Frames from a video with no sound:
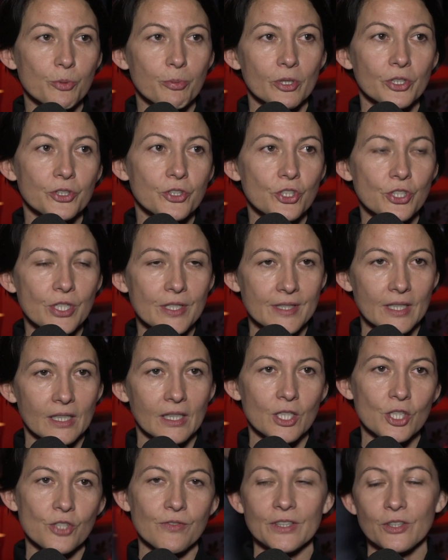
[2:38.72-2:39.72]
politycznie
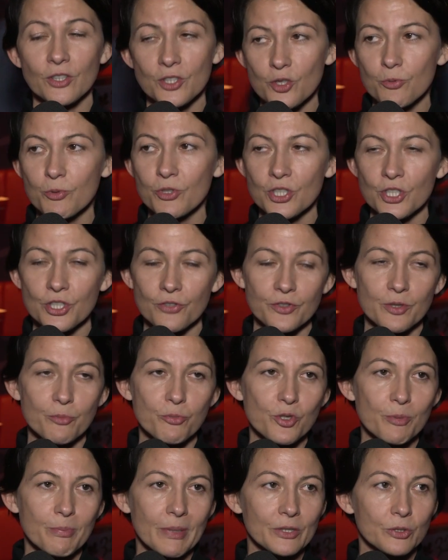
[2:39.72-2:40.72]
zaangażowany, chociaż myślę, że w tym
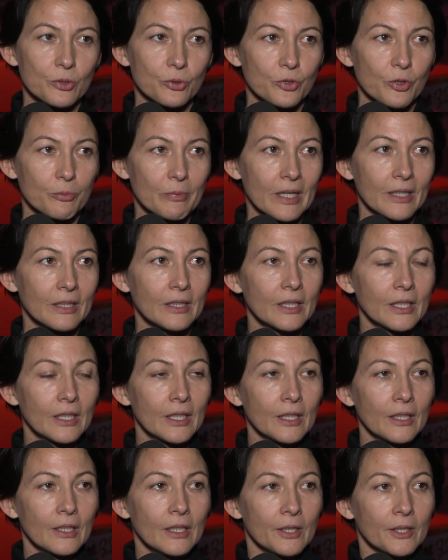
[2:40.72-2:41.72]
przypadku to ma
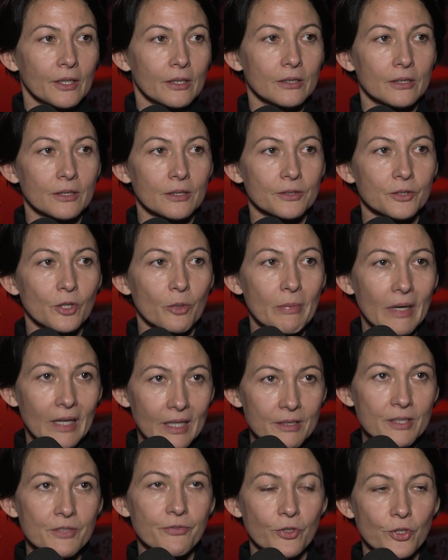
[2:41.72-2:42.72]
Y, to
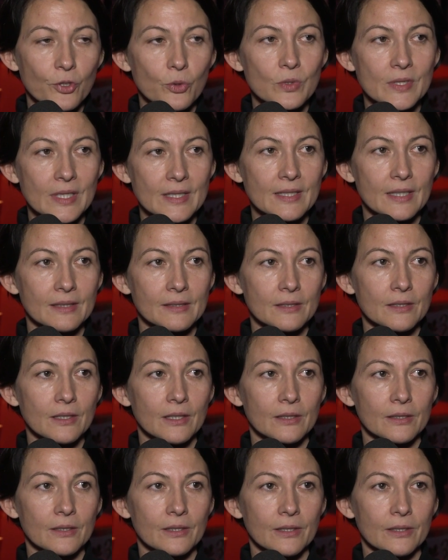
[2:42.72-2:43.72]
ma swoje
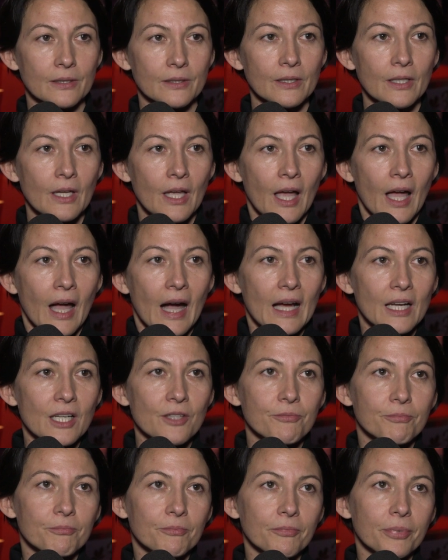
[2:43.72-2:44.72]
uzasadnienie,
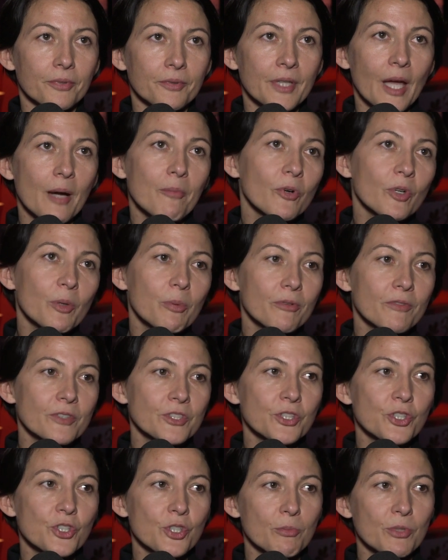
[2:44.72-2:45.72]
ale ja mogę
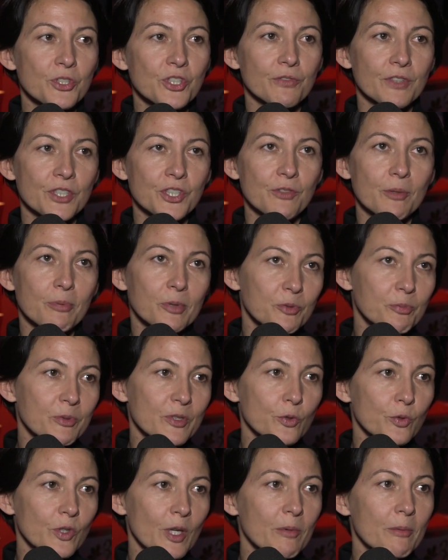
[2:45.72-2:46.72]
powiedzieć, że my się właściwie
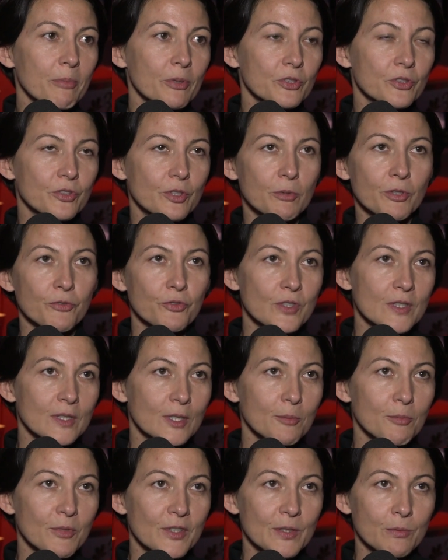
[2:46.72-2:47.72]
podpisujemy pod tymi
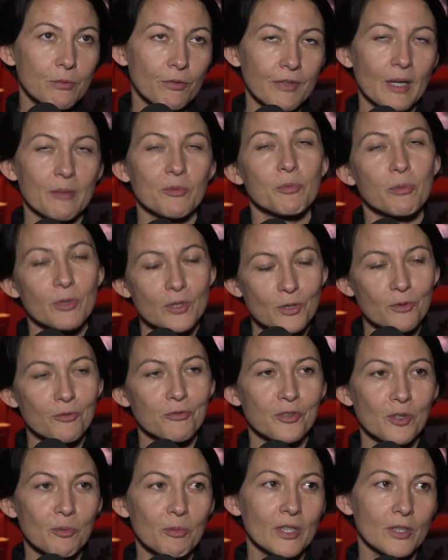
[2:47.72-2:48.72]
wszystkimi słowami, bo są
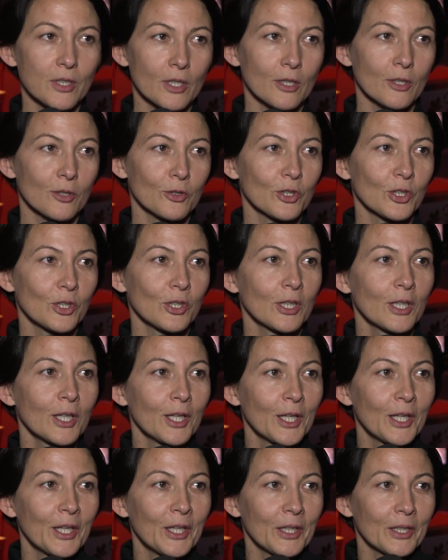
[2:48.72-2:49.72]
w filmie dialogi,
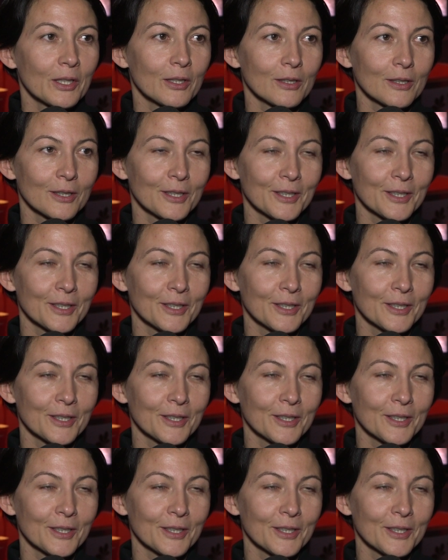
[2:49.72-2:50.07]
y,